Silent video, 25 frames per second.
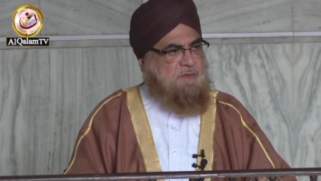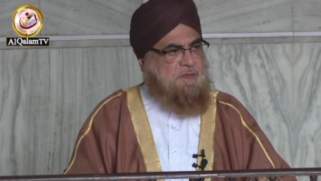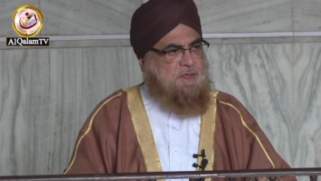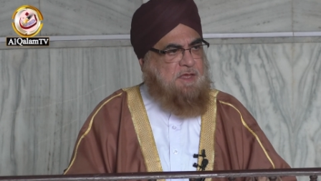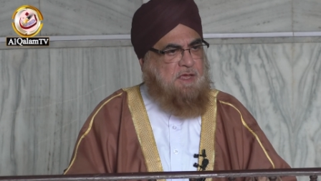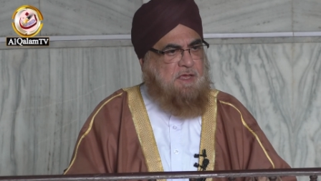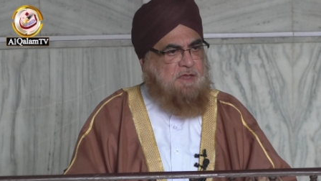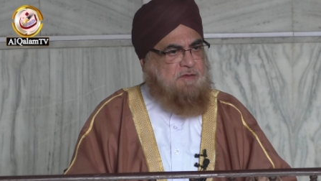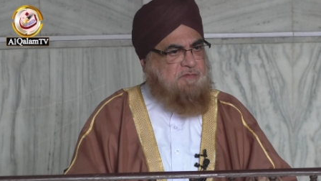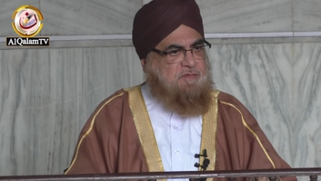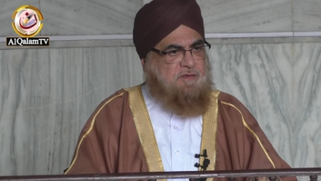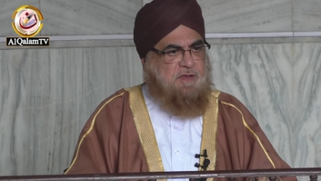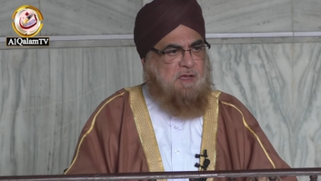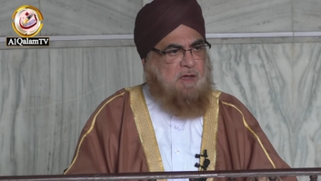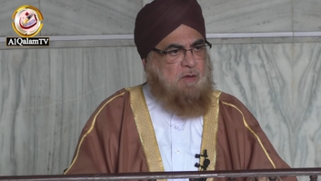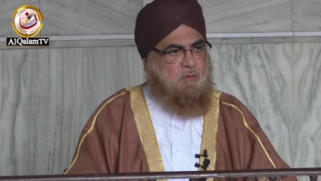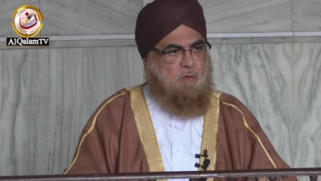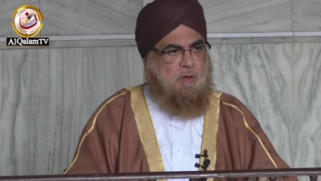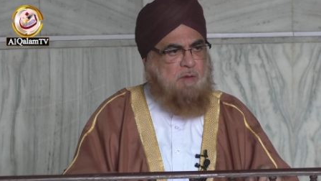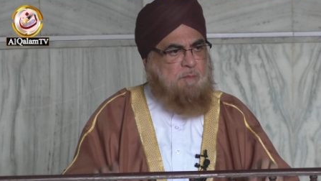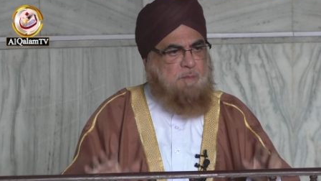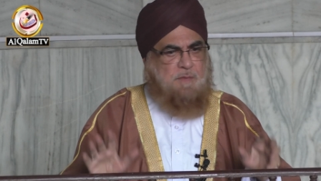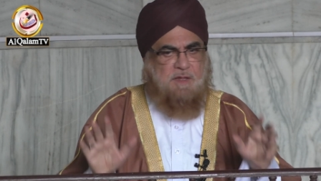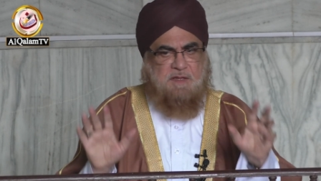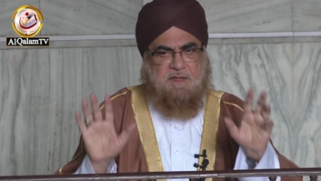देश का
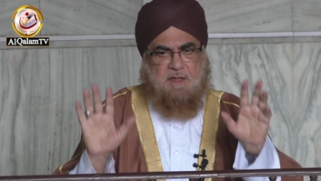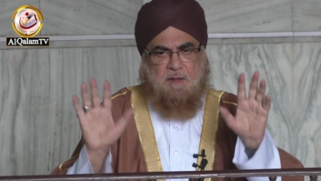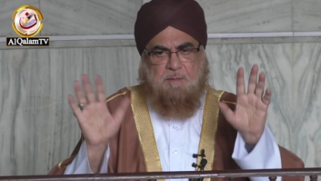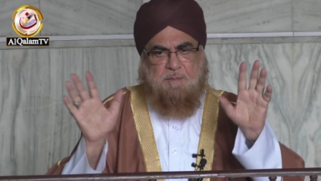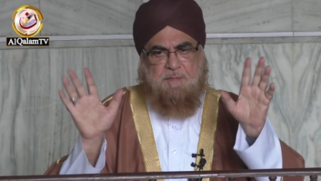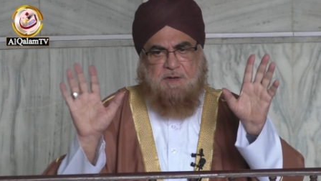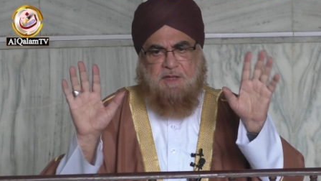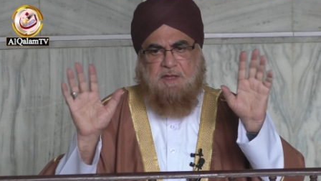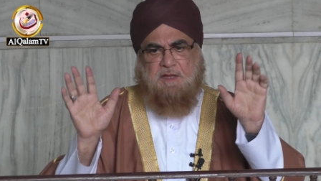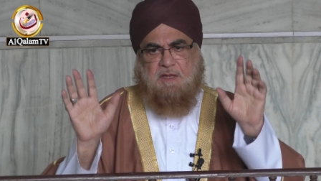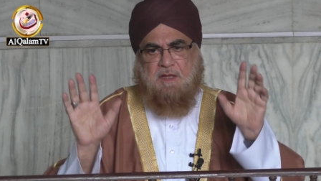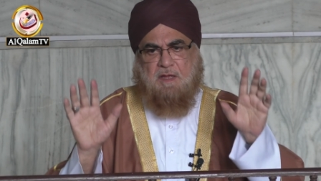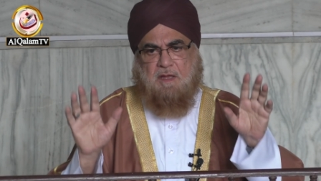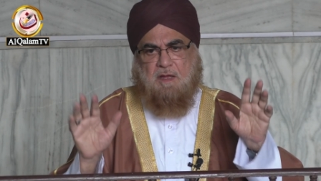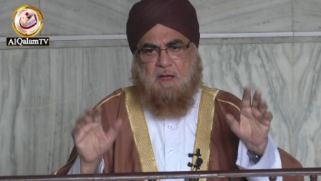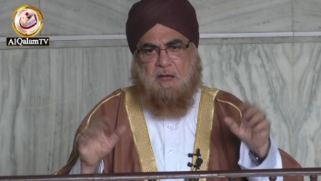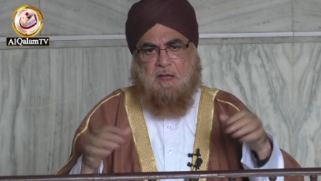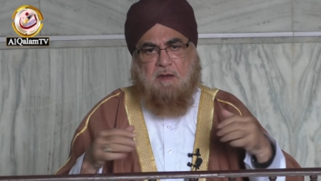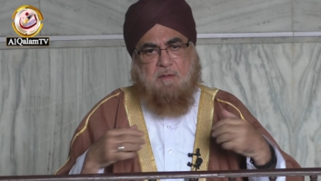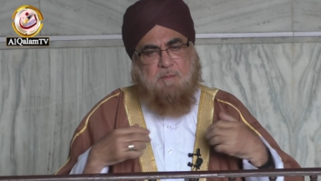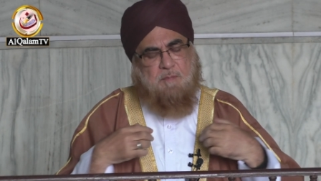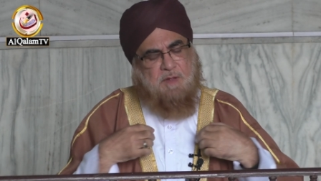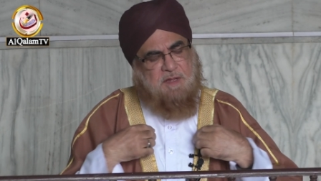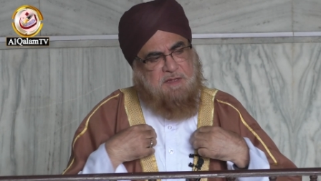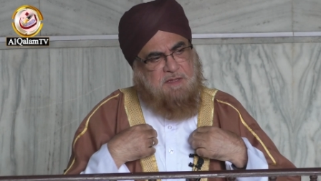कोई मज़हब नहीं है
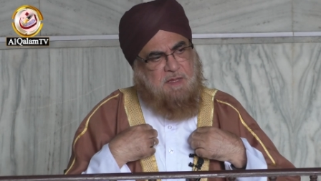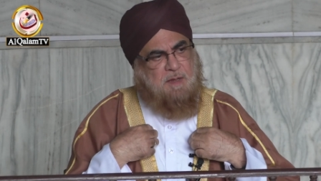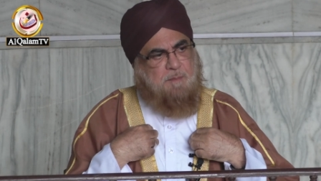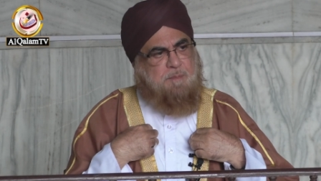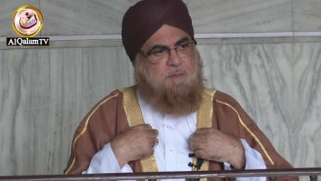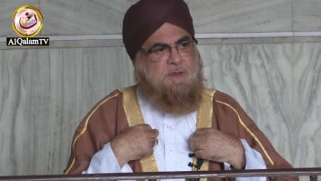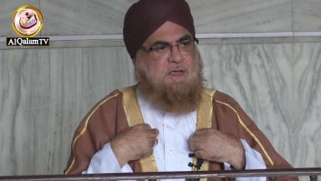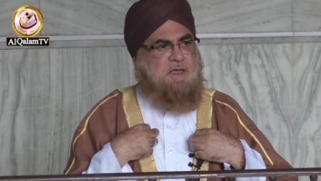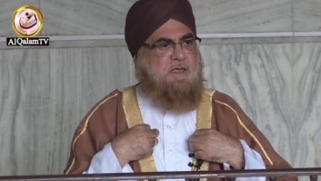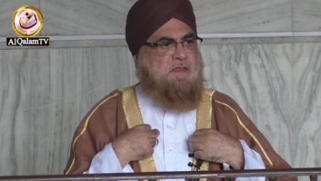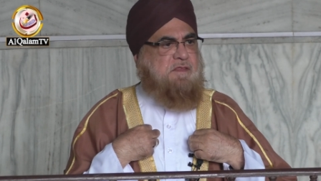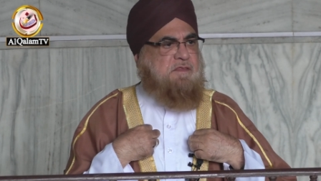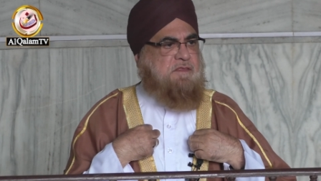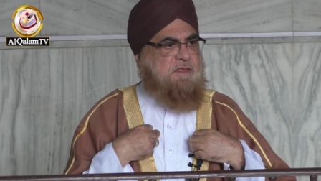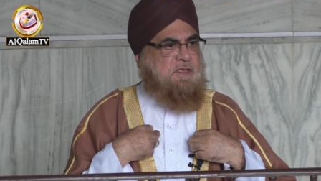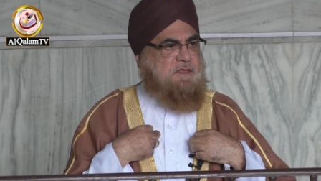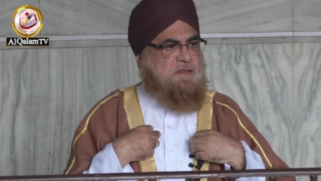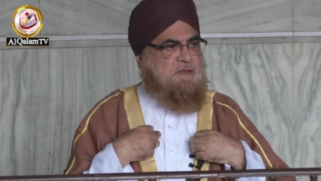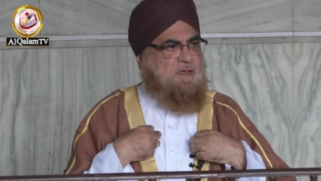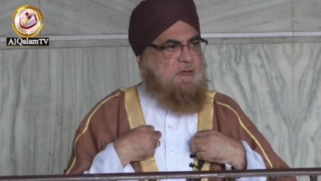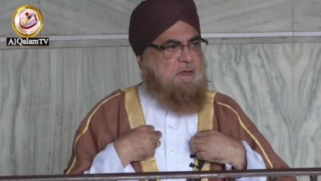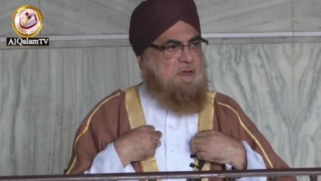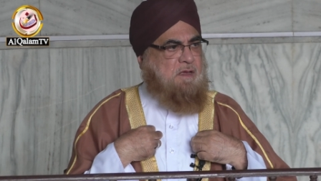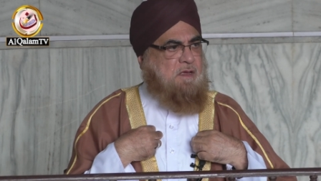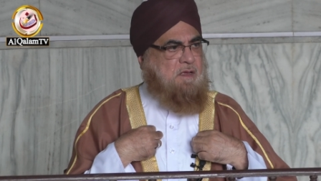हर मज़हब की
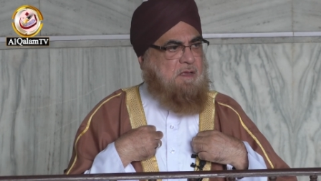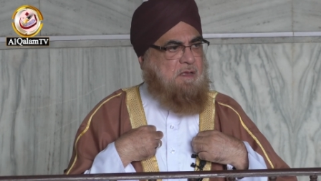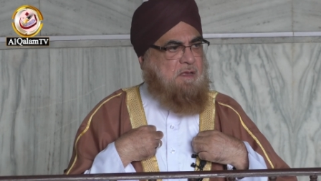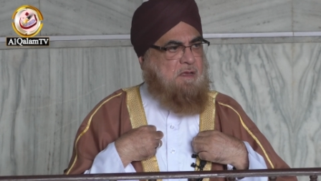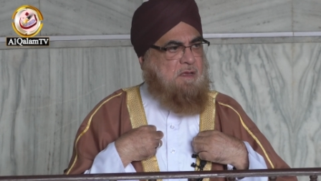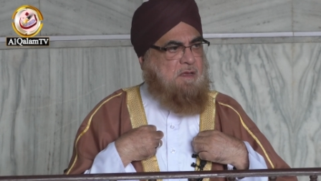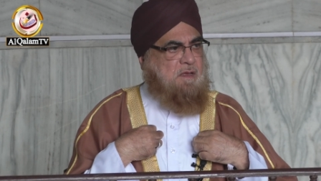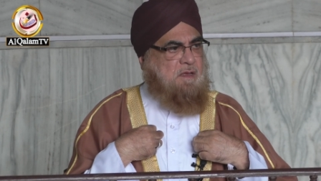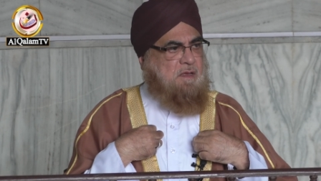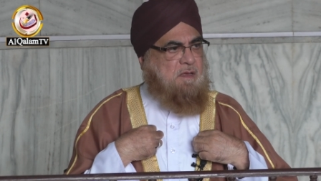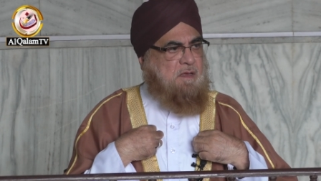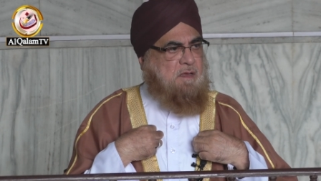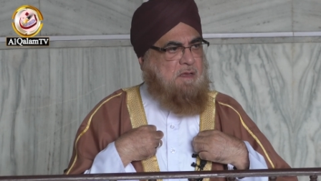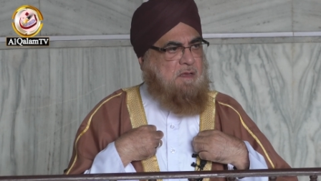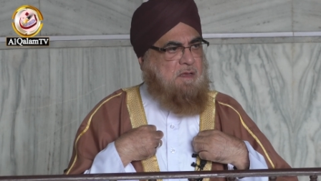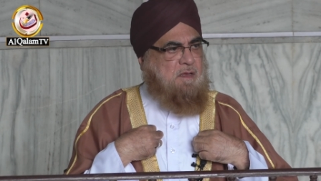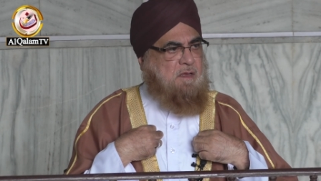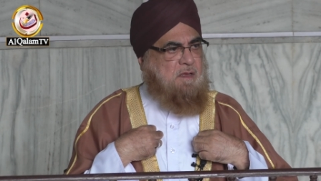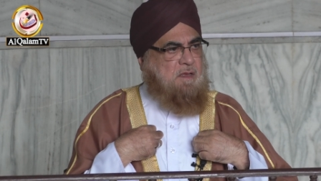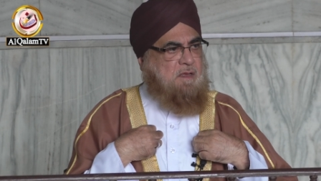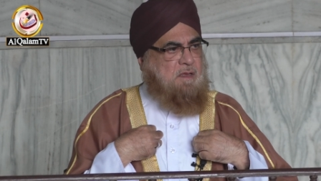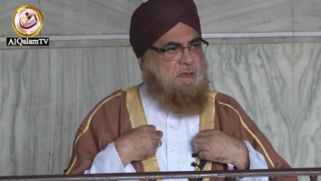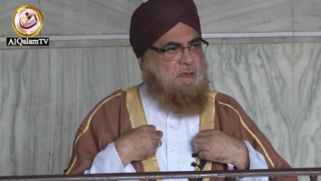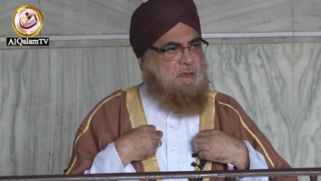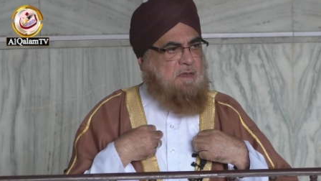इज्जत
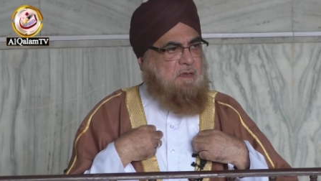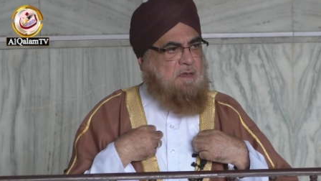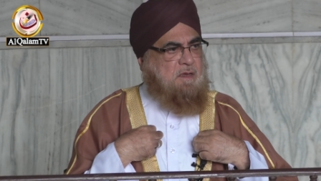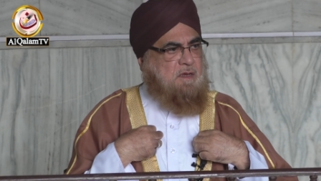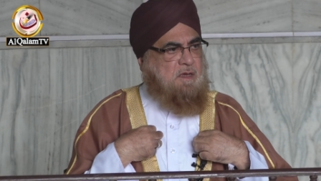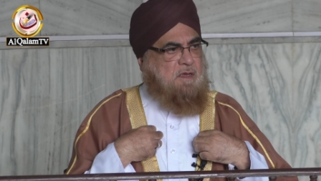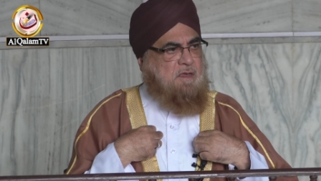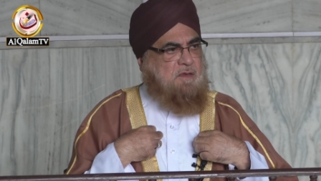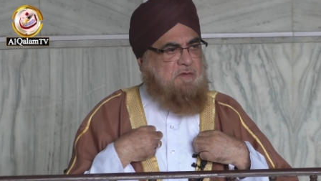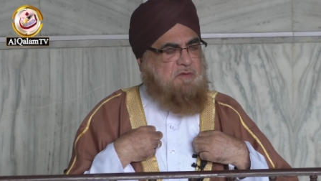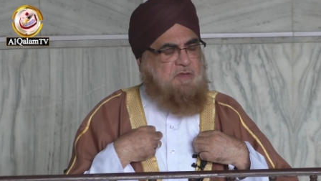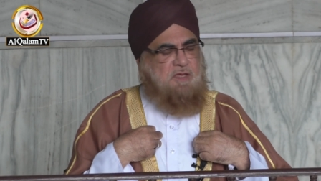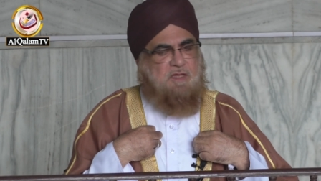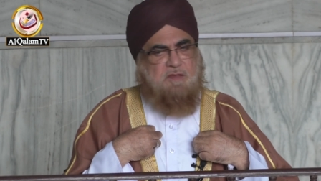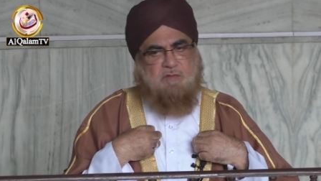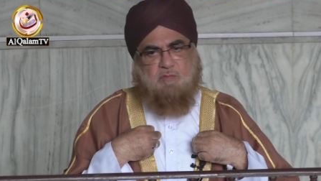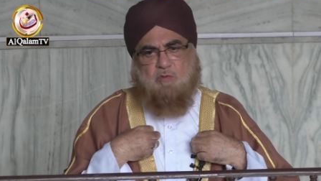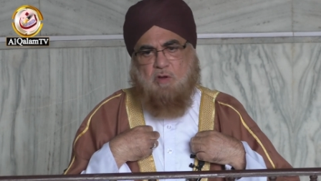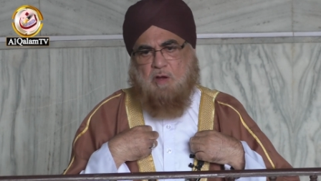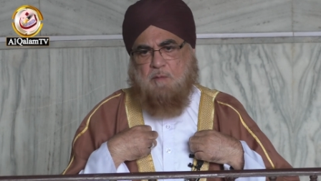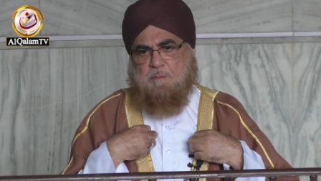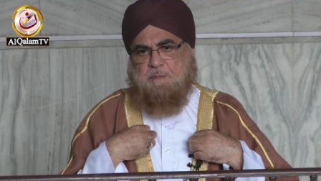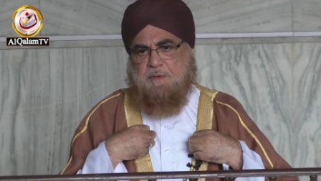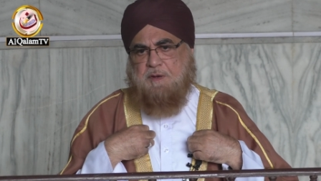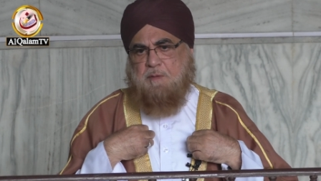कि
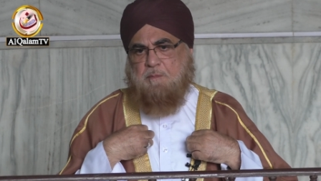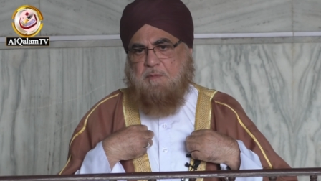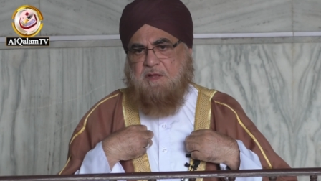जिसको अपने